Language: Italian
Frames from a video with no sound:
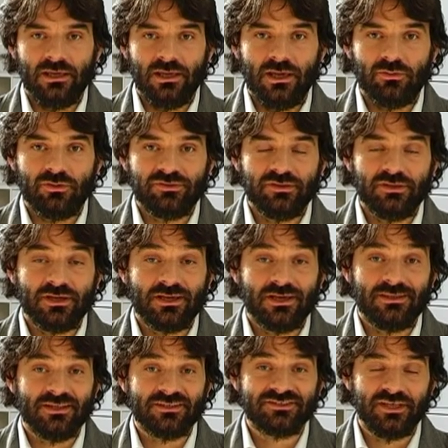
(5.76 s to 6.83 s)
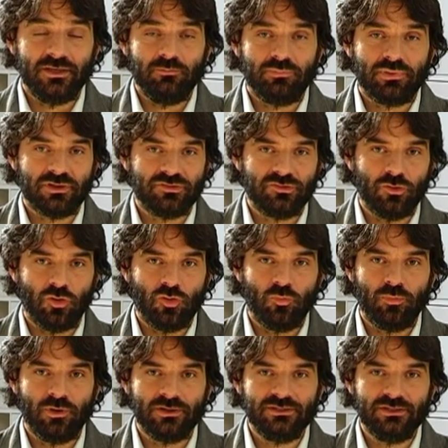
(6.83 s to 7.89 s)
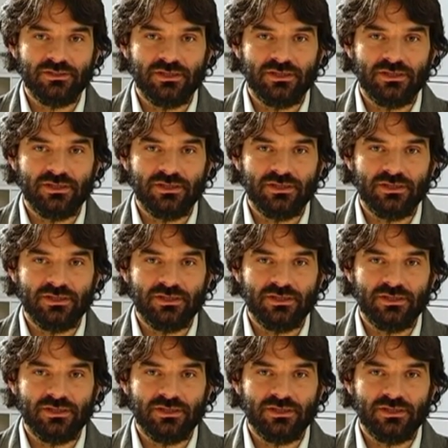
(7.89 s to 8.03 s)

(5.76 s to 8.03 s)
e è un'azienda che da sempre si occupa di